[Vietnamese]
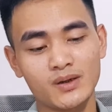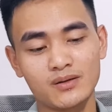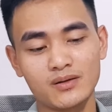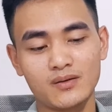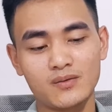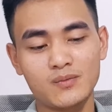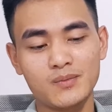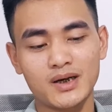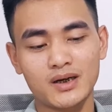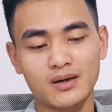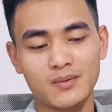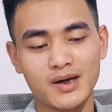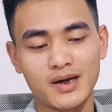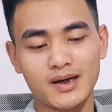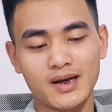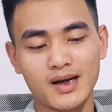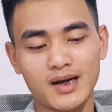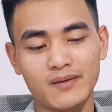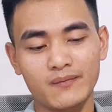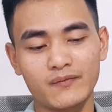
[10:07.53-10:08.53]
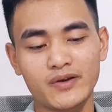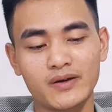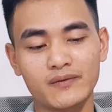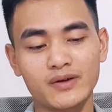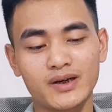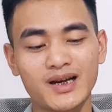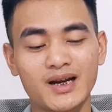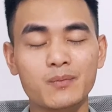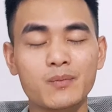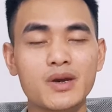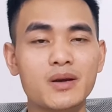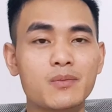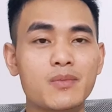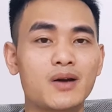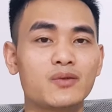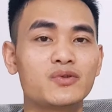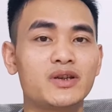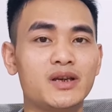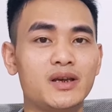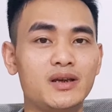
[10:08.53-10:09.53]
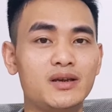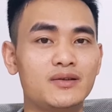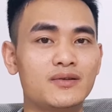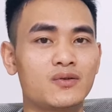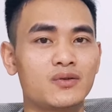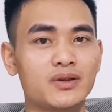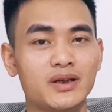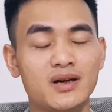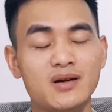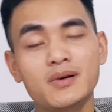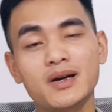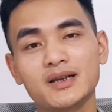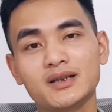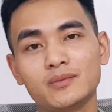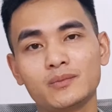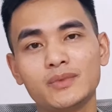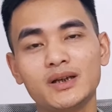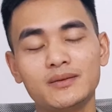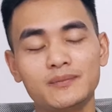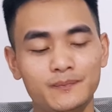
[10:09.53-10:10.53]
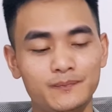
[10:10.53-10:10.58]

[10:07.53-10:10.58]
nếu mà các bạn đã làm việc với các bên báo chí rồi thì các bạn sẽ biết